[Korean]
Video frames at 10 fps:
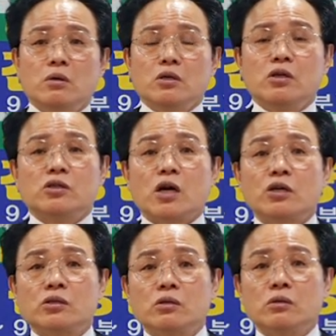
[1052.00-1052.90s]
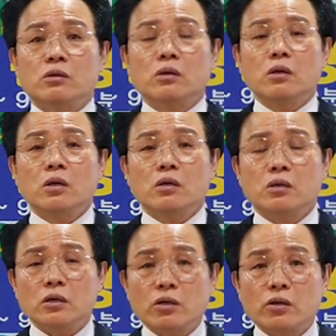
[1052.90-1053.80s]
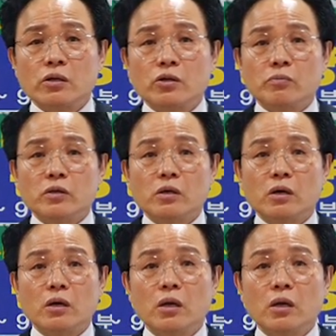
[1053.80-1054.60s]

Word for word: 이 사실을 깨달아야 됩니다.